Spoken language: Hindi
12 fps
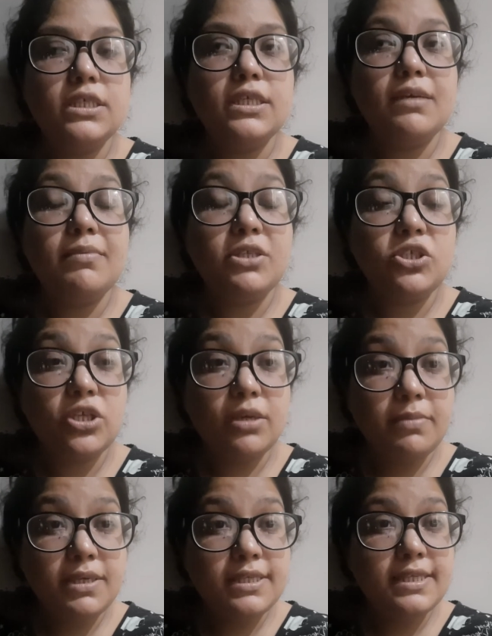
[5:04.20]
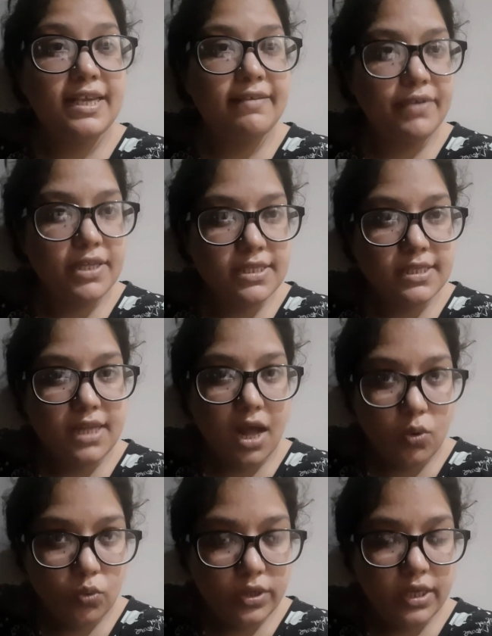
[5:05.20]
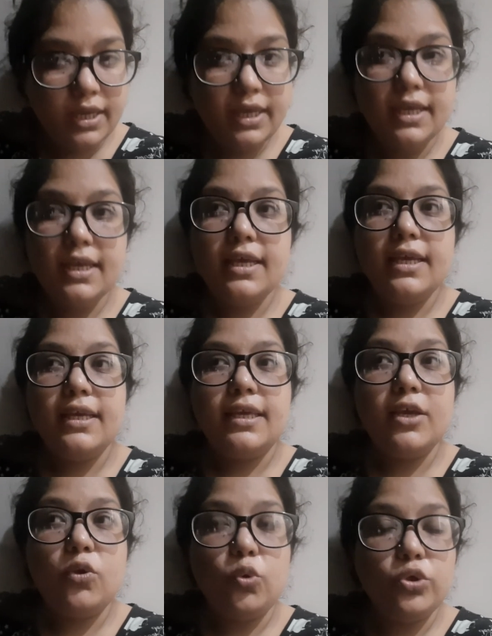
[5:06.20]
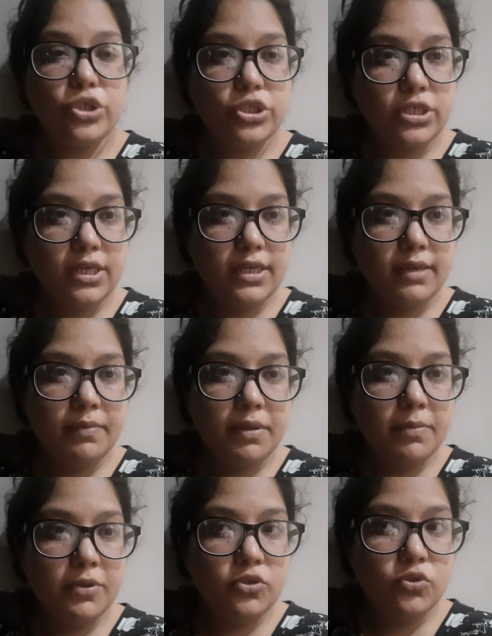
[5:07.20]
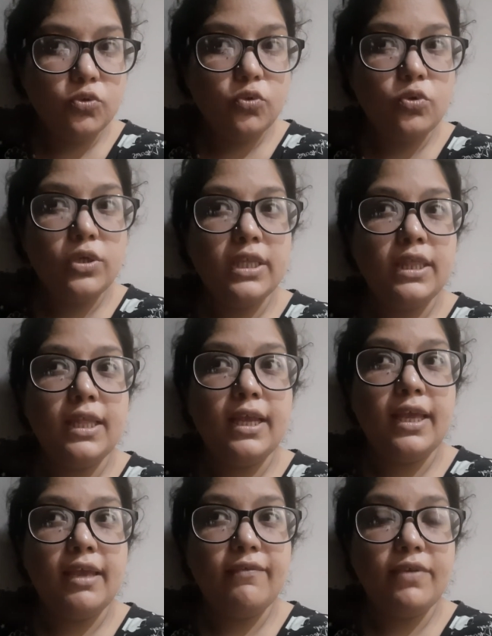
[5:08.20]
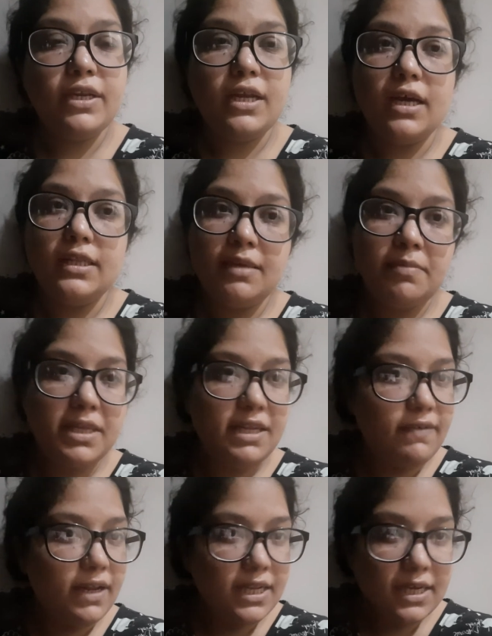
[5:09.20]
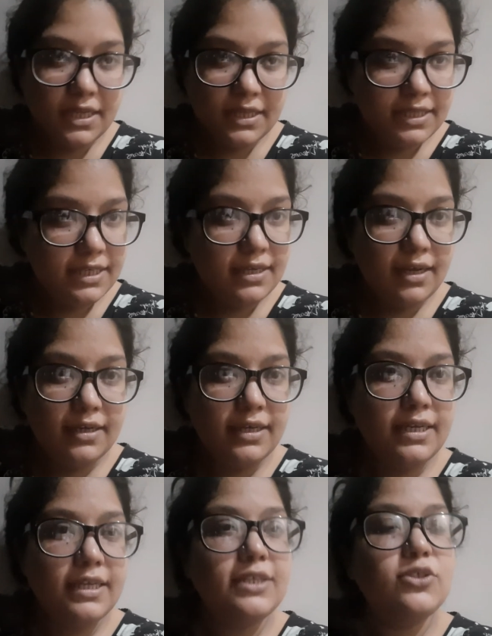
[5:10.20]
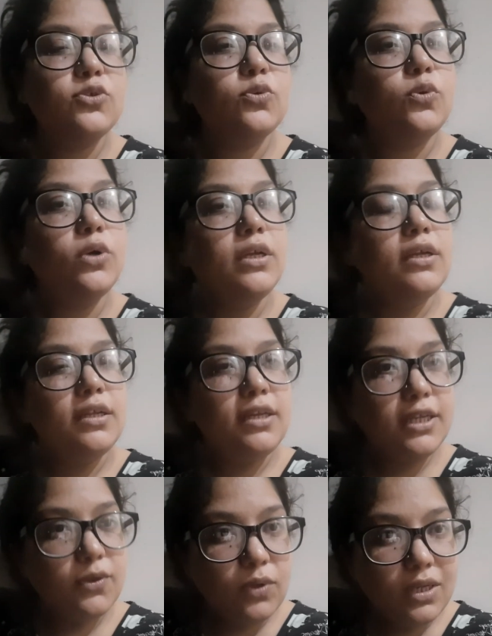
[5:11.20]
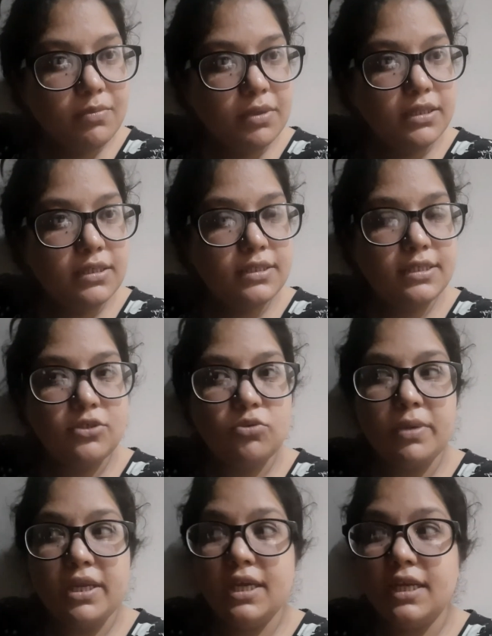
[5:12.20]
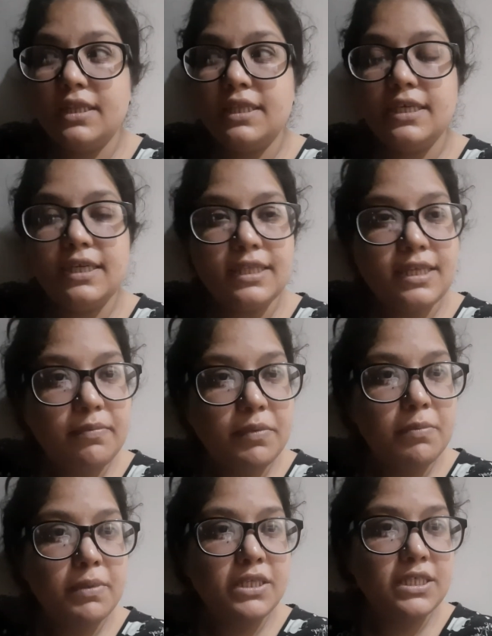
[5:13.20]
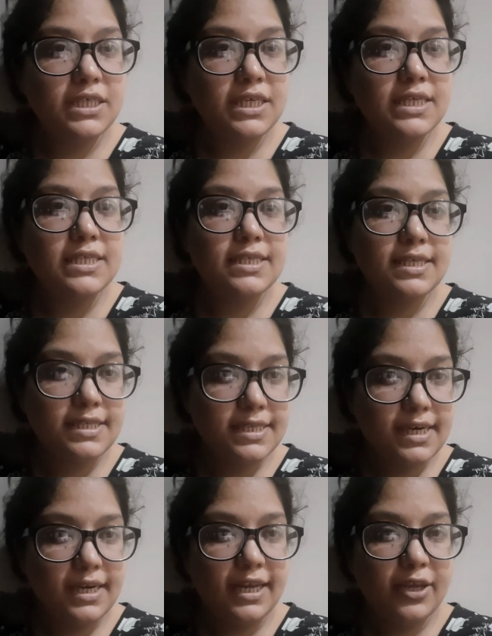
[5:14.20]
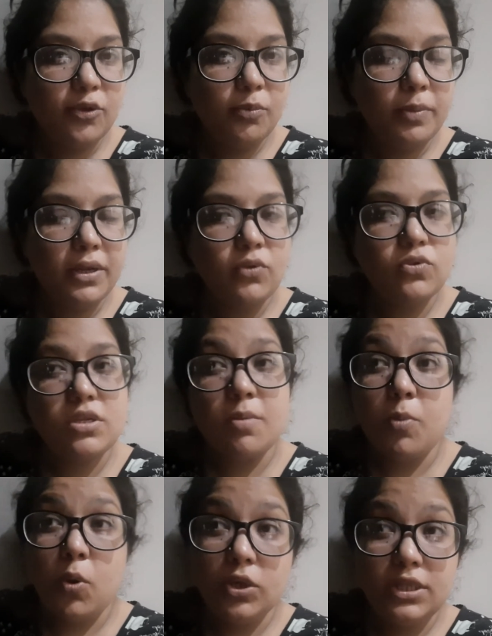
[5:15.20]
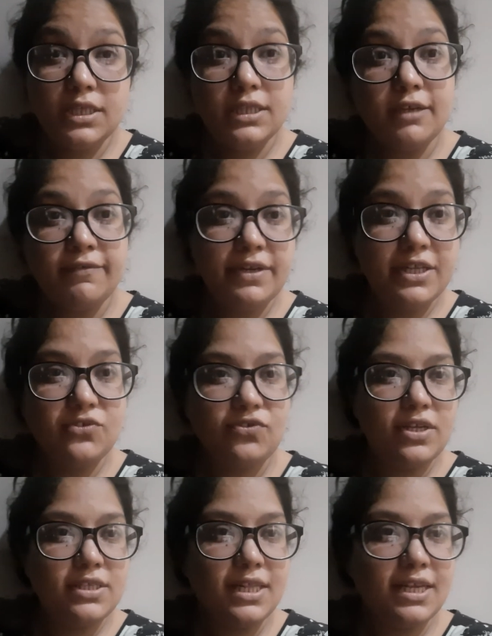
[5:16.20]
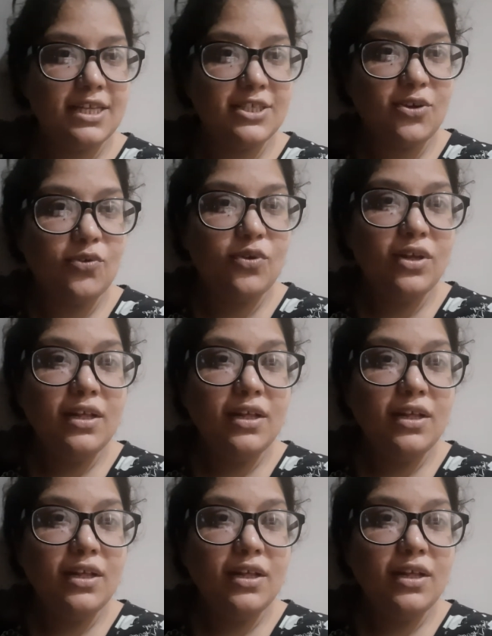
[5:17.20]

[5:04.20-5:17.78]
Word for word: जिनके बच्चे अभी सेफ़ एंड साउंड हैं कि कोशिश करें अपने बच्चों को इतना हैवी ना दें मेरी वाली गलती ना करें जो न्यूली मदर्स हैं जो मैंने गलती कर दी अपनी बच्ची की इंसिस्ट करने के ऊपर कि उसका बहुत दिल था फ्रेंच फ्राइज़ लेके जाऊँ